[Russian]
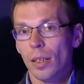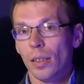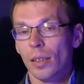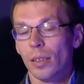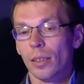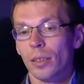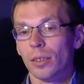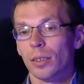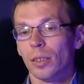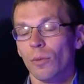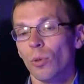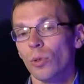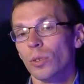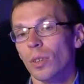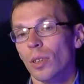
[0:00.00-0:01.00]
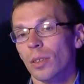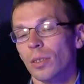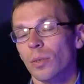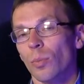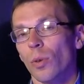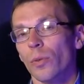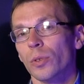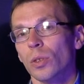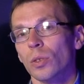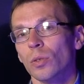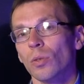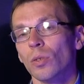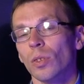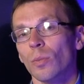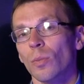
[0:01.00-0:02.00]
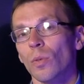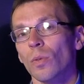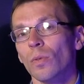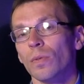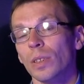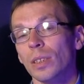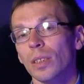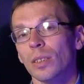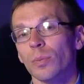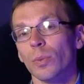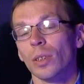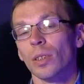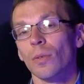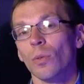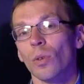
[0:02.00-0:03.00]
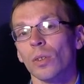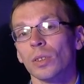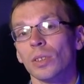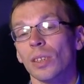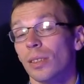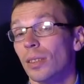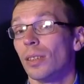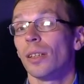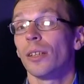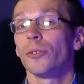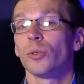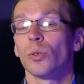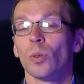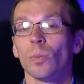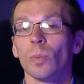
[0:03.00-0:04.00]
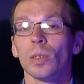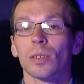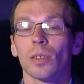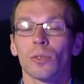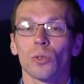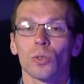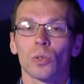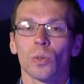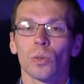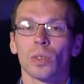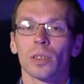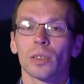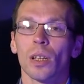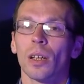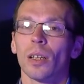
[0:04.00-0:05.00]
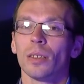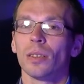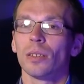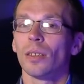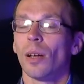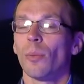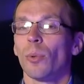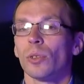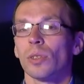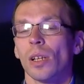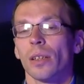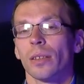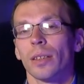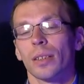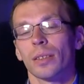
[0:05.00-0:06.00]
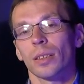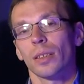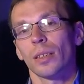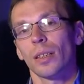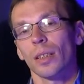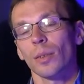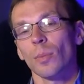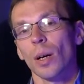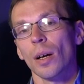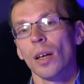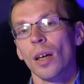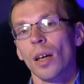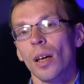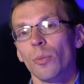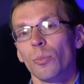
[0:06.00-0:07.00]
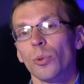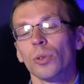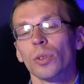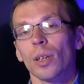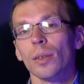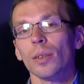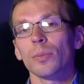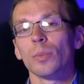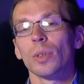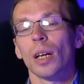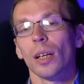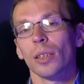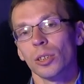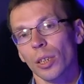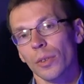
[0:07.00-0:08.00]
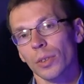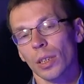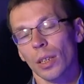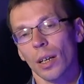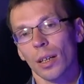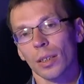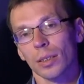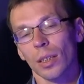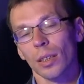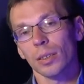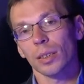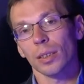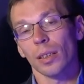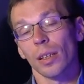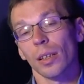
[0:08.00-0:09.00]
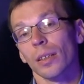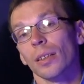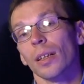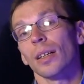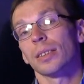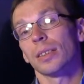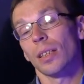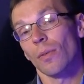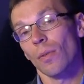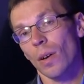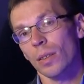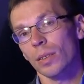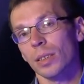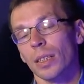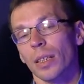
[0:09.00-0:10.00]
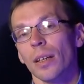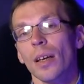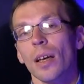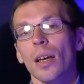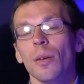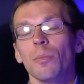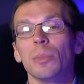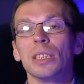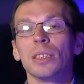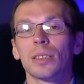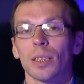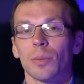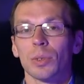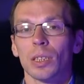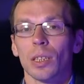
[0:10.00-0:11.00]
И сегодня Днепровский суд ему вынес приговор 10 лет тюрьмы за то, что несколько недель после аннексии Крыма Петр Михальчевский оказался или оставался министром